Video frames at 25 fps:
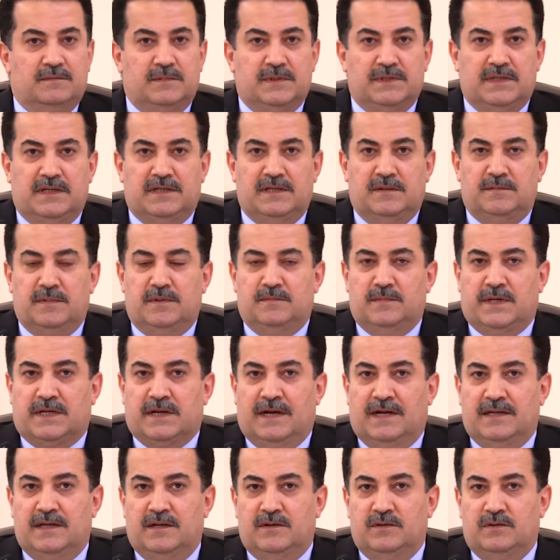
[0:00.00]
بدأنا
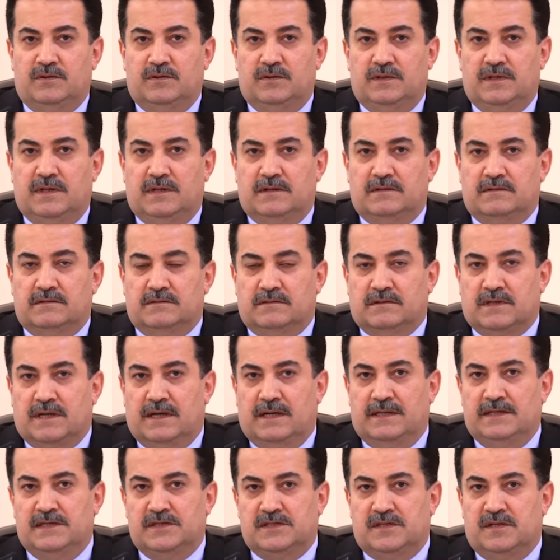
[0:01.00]
بالمرحلة الأولى
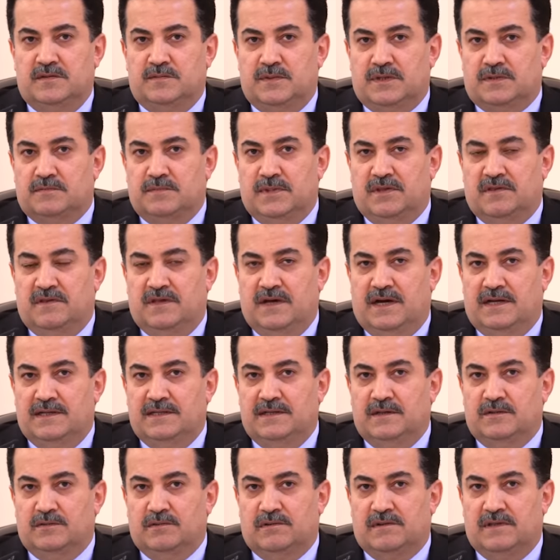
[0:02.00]
وراح نستمر
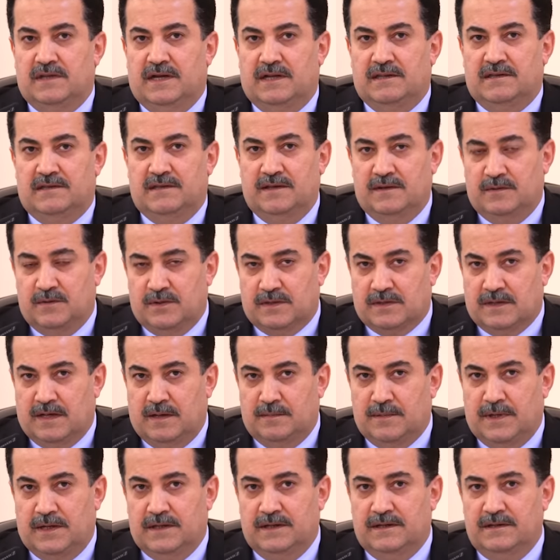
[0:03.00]
بالثانية والثالثة
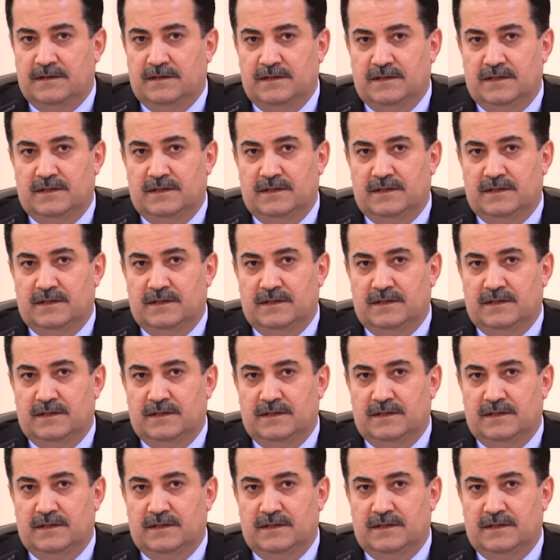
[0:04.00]
والرابعة